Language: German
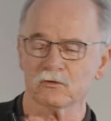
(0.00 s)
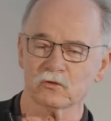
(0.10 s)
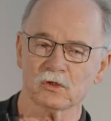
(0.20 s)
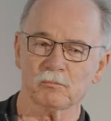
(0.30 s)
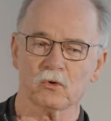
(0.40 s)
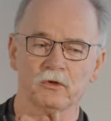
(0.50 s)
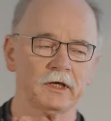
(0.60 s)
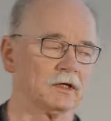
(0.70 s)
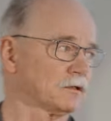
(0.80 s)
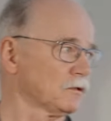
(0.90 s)
bei solchen
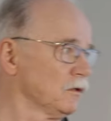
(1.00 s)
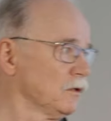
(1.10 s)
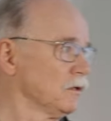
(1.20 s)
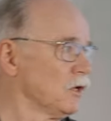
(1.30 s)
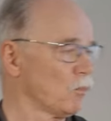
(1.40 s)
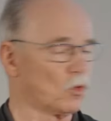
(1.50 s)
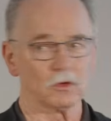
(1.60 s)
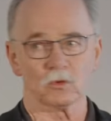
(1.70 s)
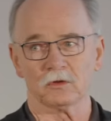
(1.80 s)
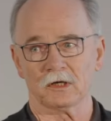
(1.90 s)
Projekten
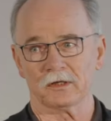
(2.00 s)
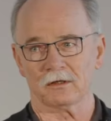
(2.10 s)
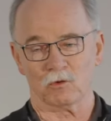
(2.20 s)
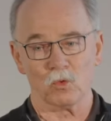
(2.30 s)
bodenkundliche,